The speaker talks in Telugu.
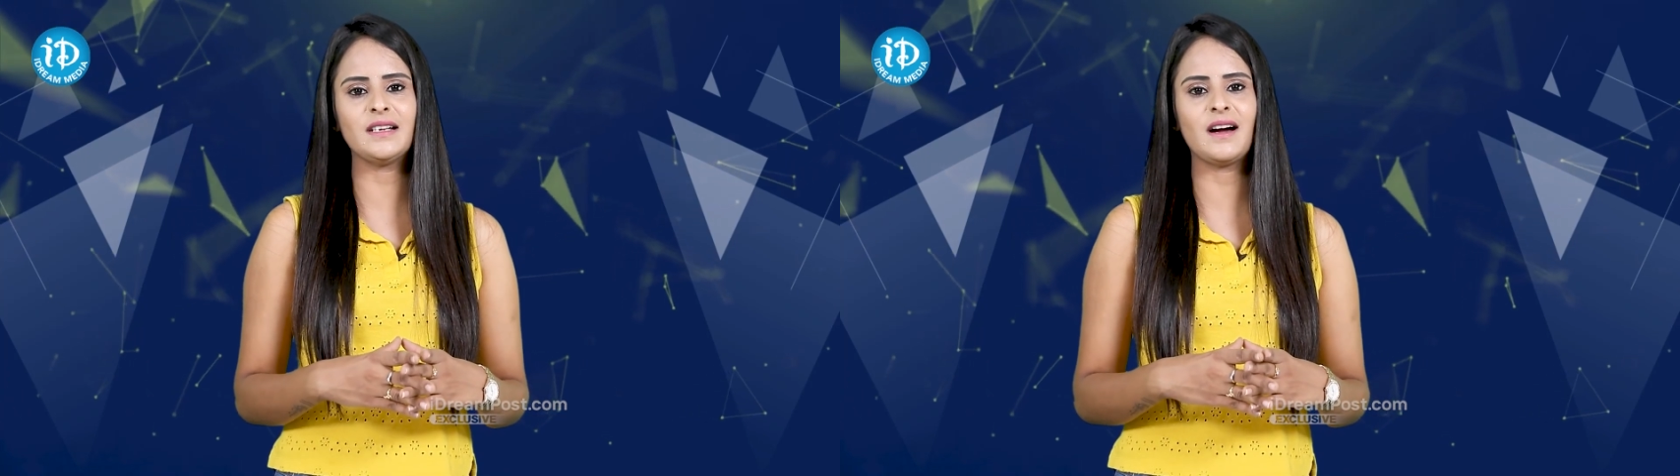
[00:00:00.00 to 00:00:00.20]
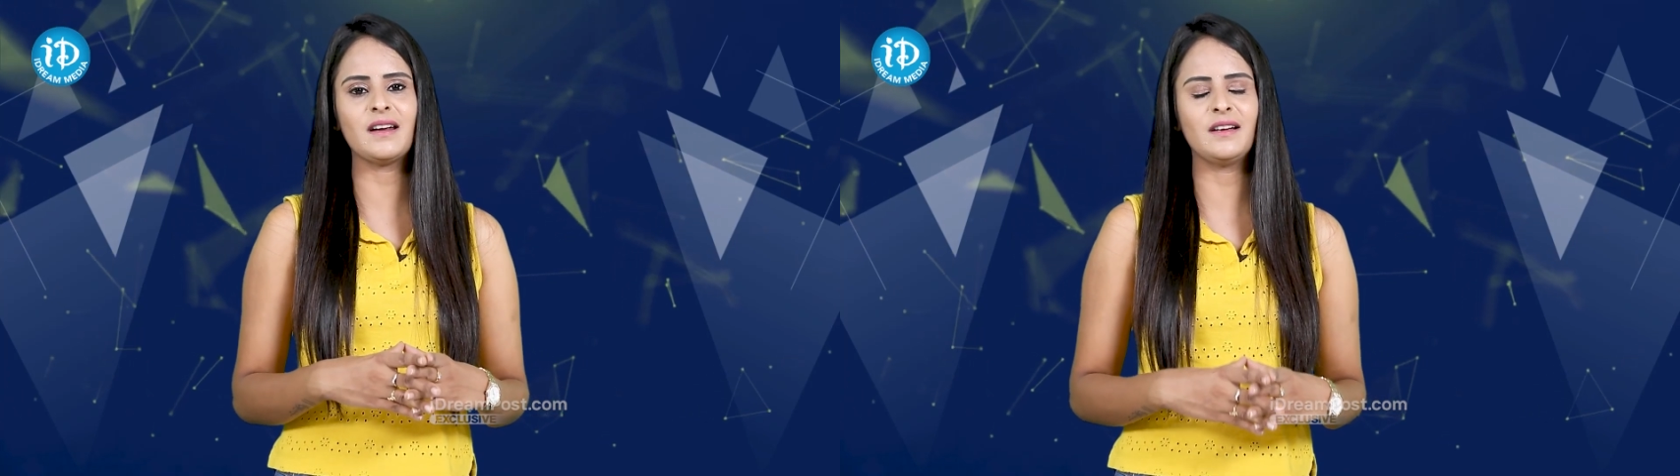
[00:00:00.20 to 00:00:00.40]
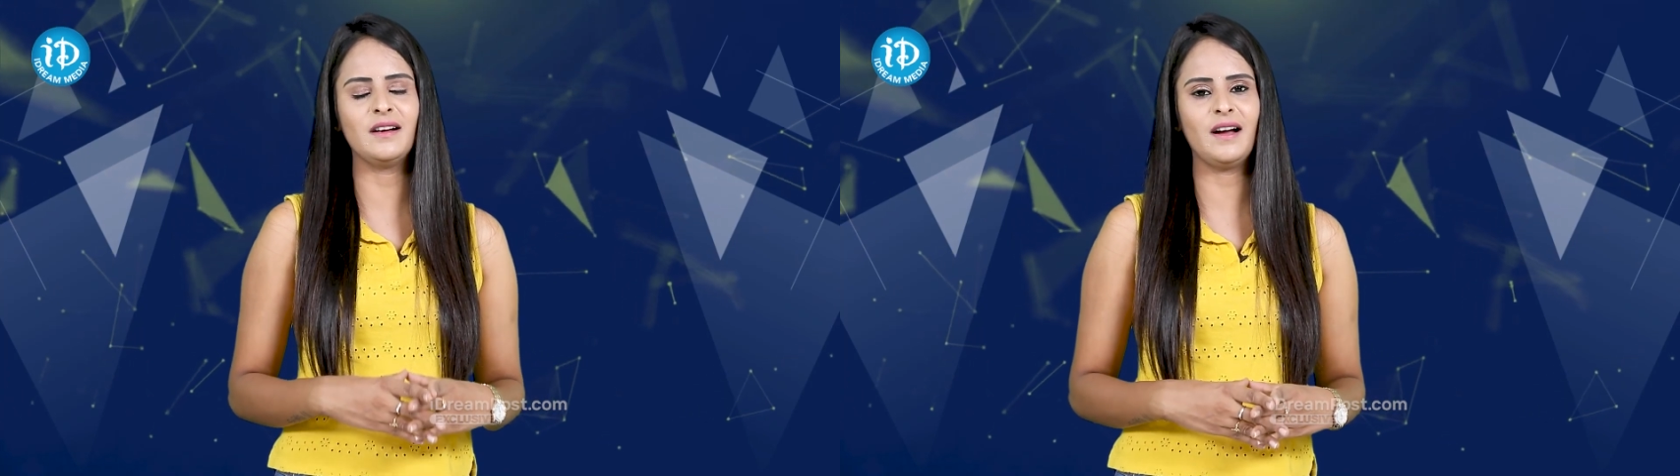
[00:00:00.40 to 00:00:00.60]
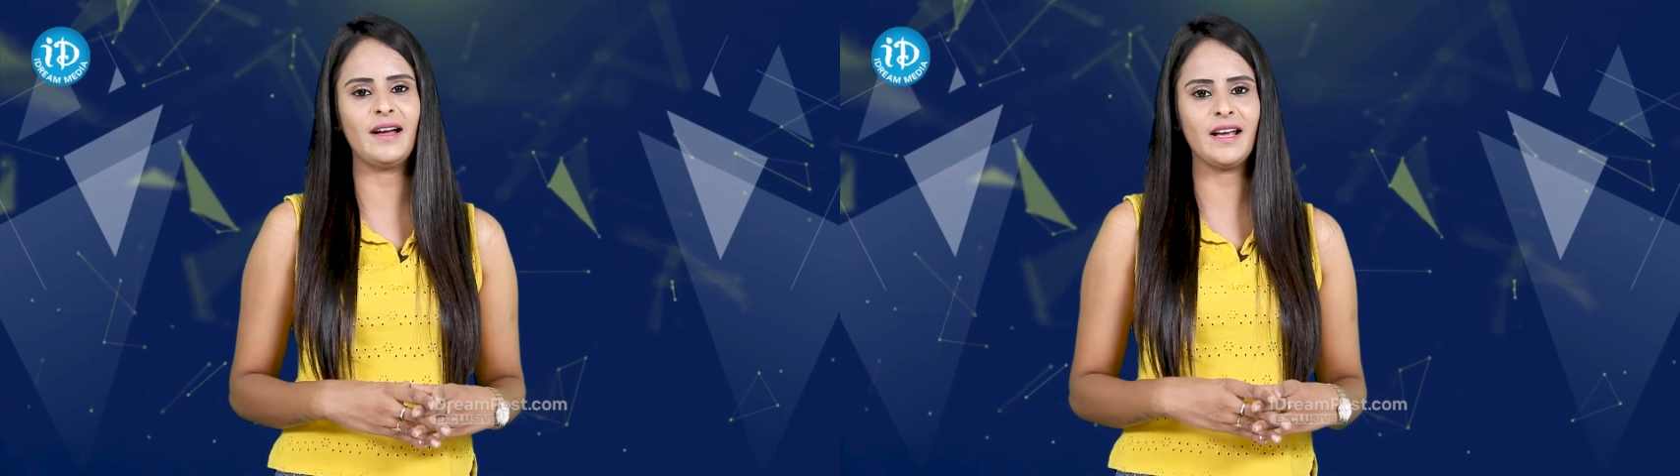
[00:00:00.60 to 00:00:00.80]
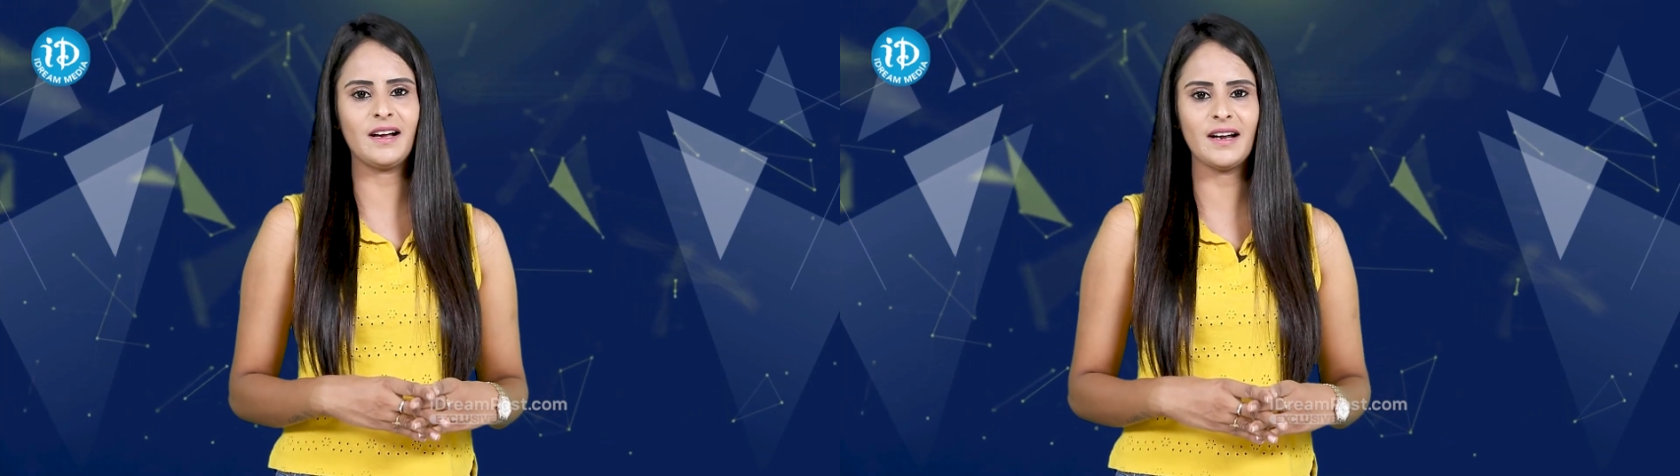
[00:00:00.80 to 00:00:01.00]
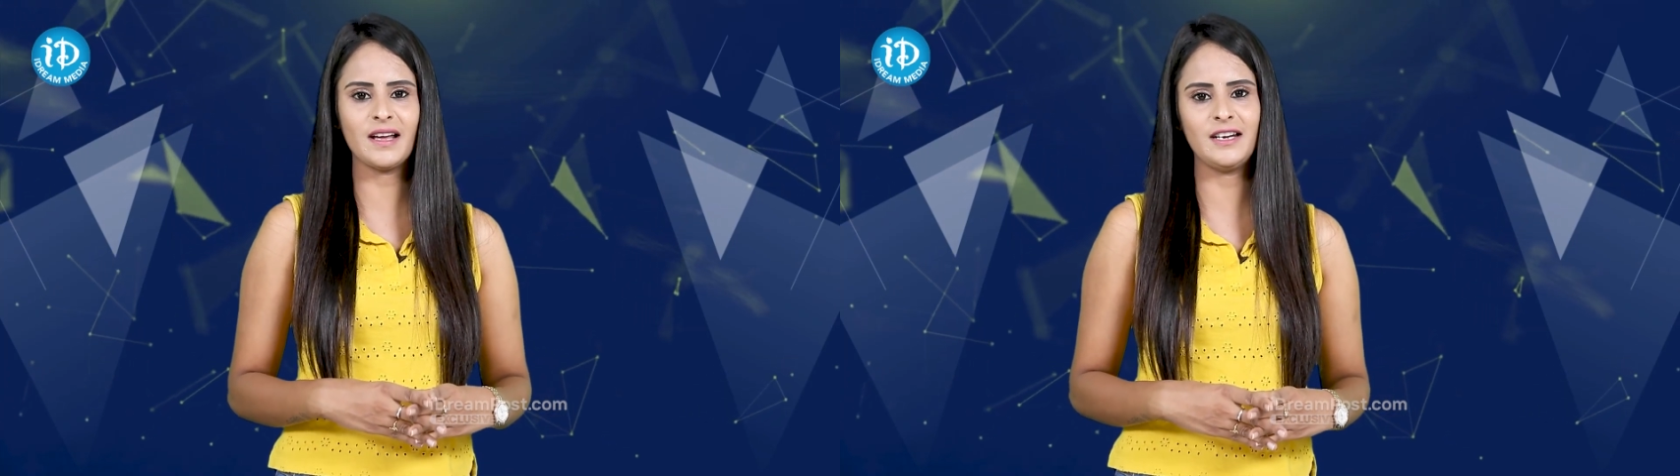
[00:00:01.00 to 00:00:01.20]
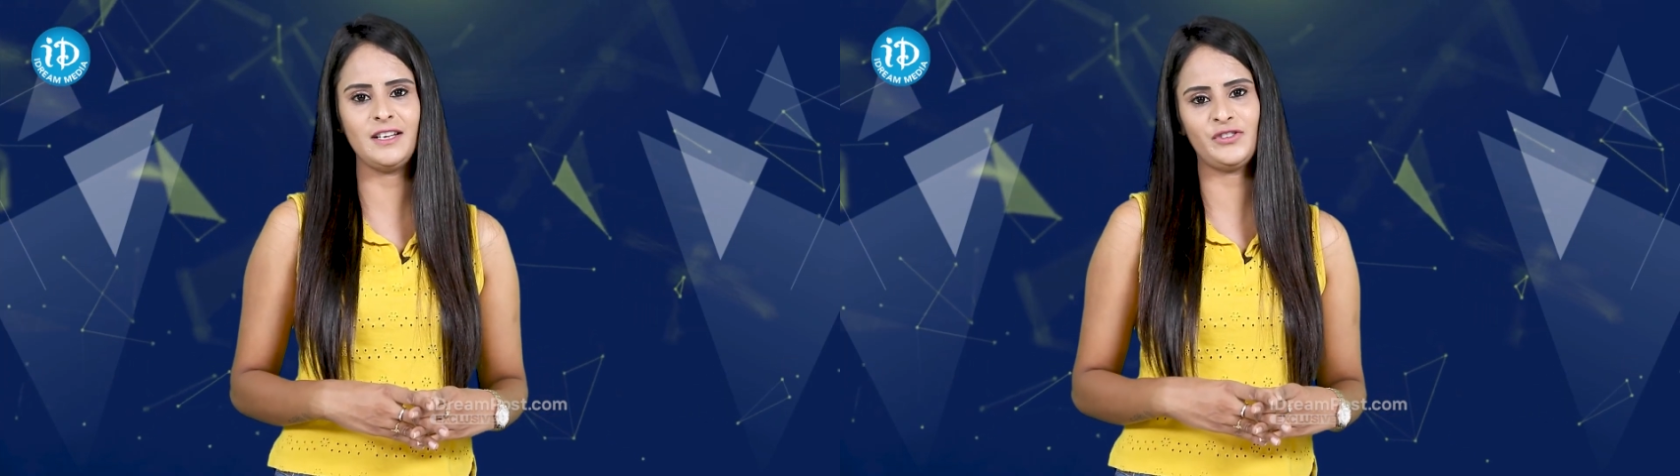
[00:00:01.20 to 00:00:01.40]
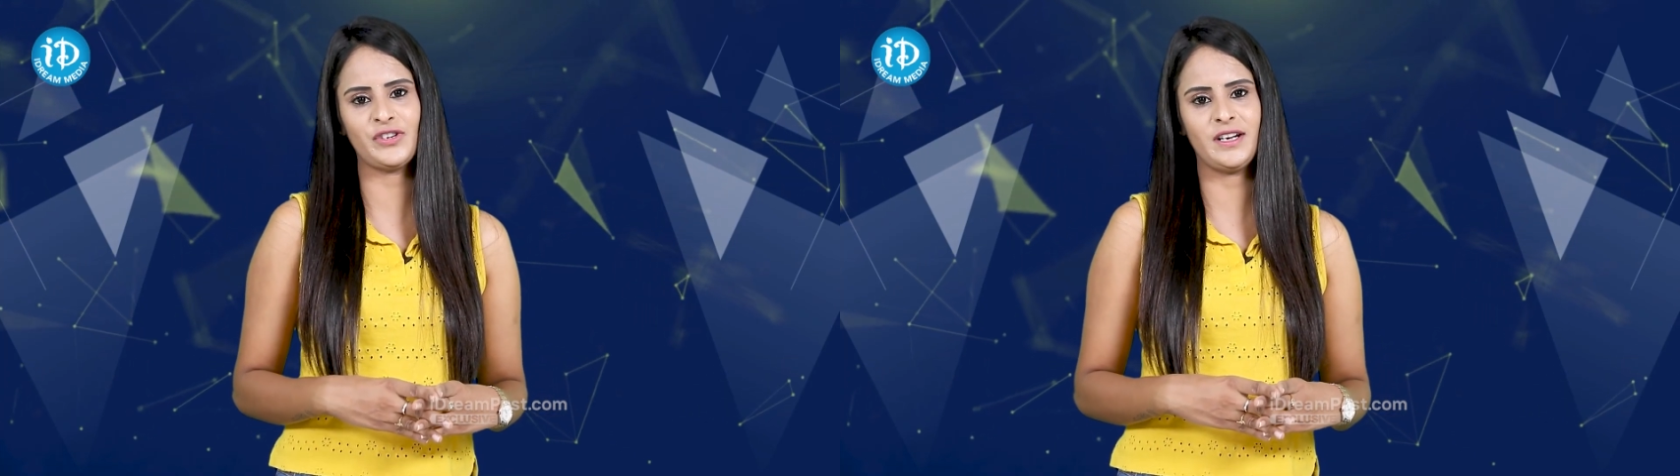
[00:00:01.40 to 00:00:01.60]
అధికారికంగా ఎక్కడా
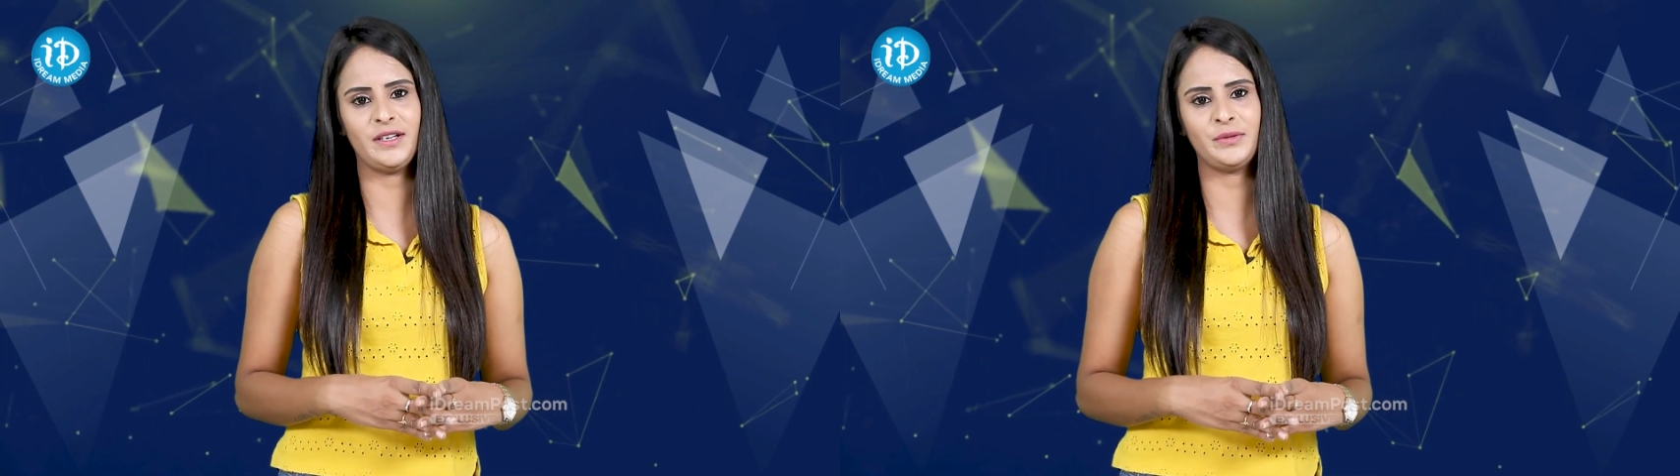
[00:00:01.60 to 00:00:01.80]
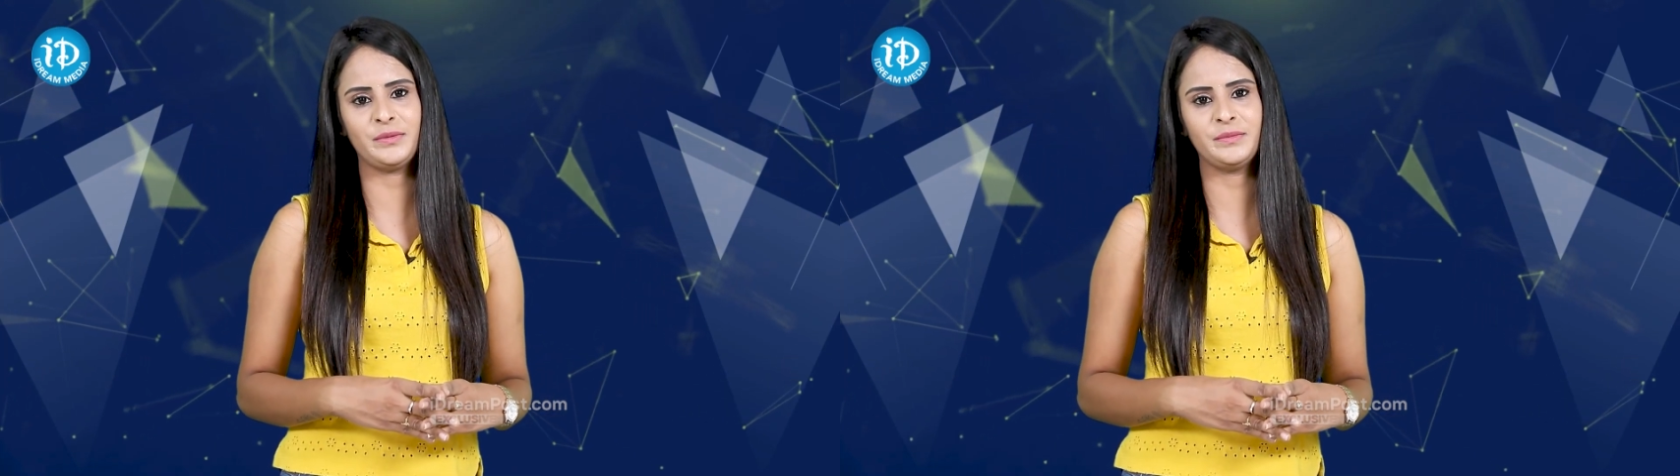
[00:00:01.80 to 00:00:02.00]
రిలీజ్ చేయలేదు